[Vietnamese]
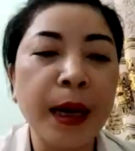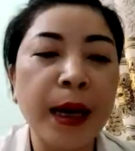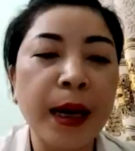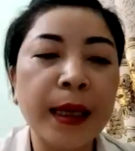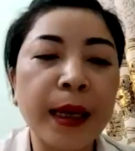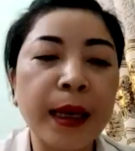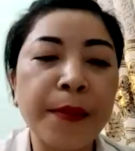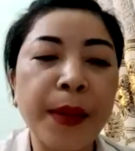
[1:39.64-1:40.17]

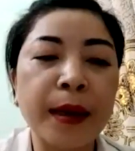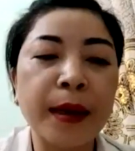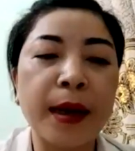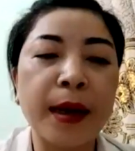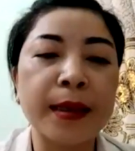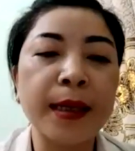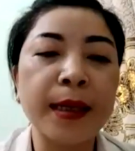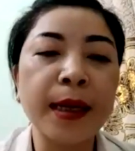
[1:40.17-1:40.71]
thì mình à,
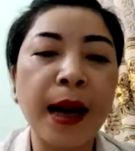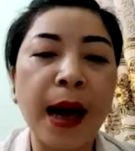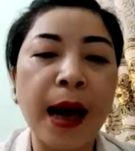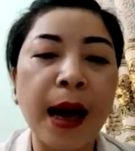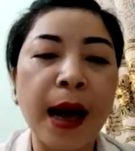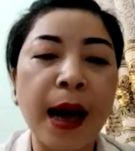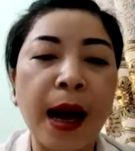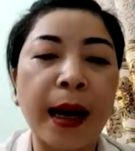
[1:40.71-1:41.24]
rất là
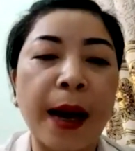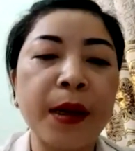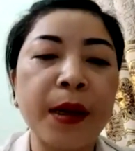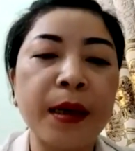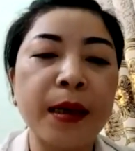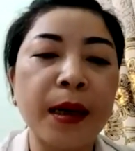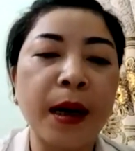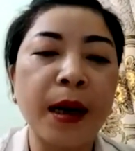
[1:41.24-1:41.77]
cảm ơn
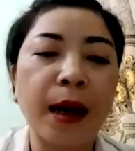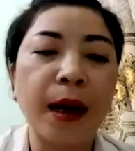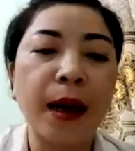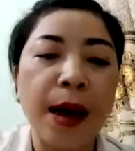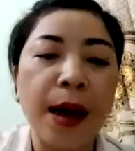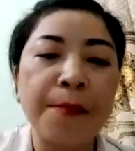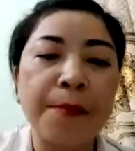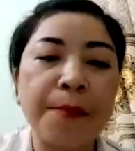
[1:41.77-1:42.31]
à,
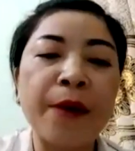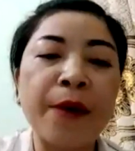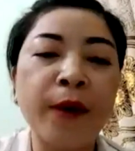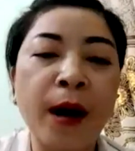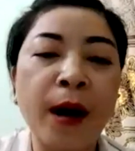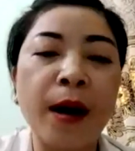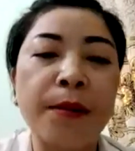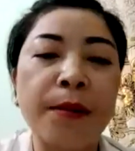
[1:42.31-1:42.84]
bạn Phượng
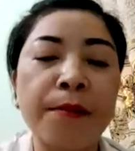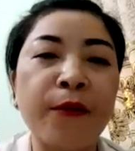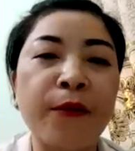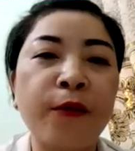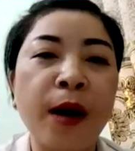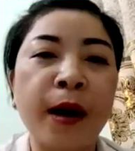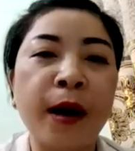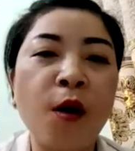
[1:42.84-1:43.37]
bạn
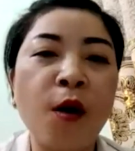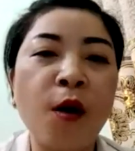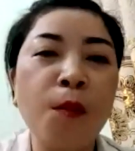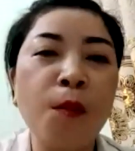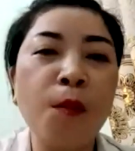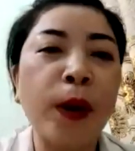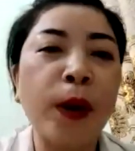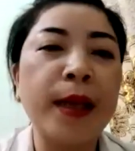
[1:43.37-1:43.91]
Phượng đã có một
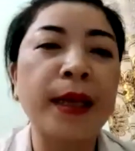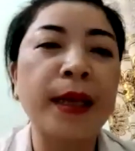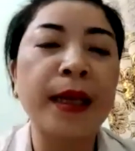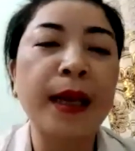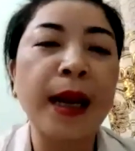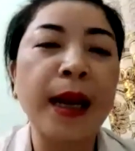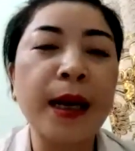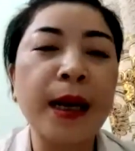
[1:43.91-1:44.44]
quy trình
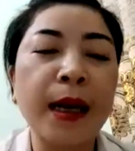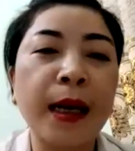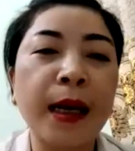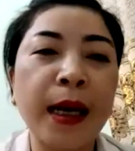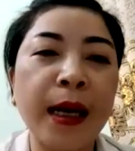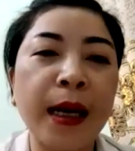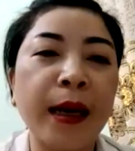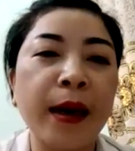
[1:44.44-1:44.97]
lắc
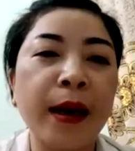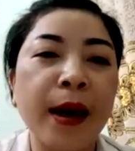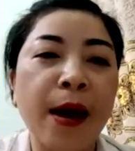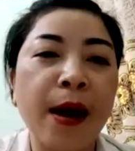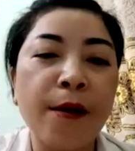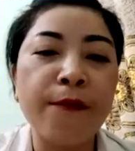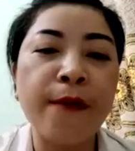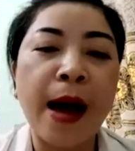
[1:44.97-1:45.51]
kỳ
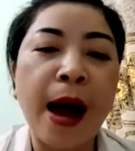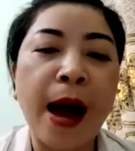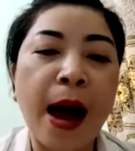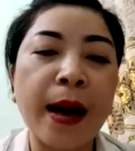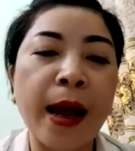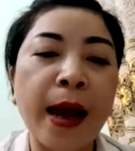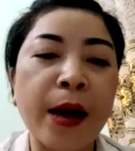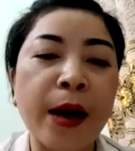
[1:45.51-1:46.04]
và
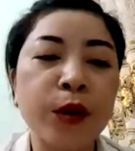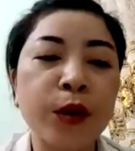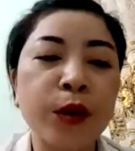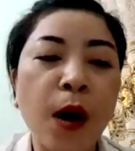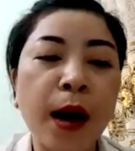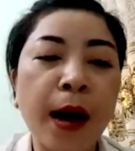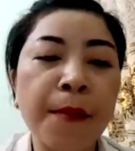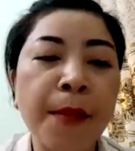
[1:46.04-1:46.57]
để cho
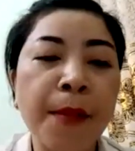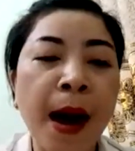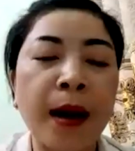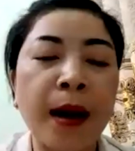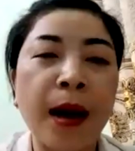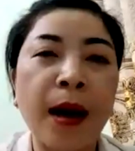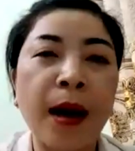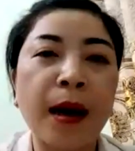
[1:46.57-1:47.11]
các bạn
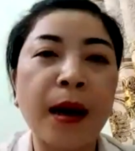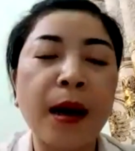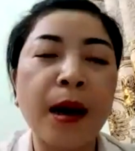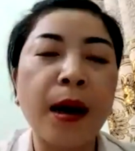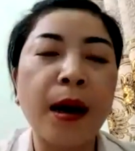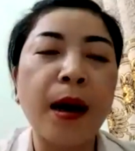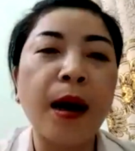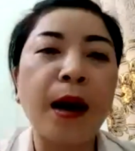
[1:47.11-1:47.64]

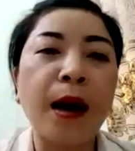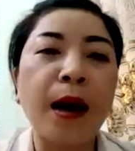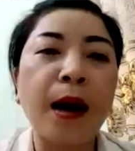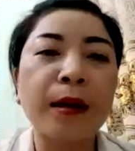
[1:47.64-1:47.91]
à,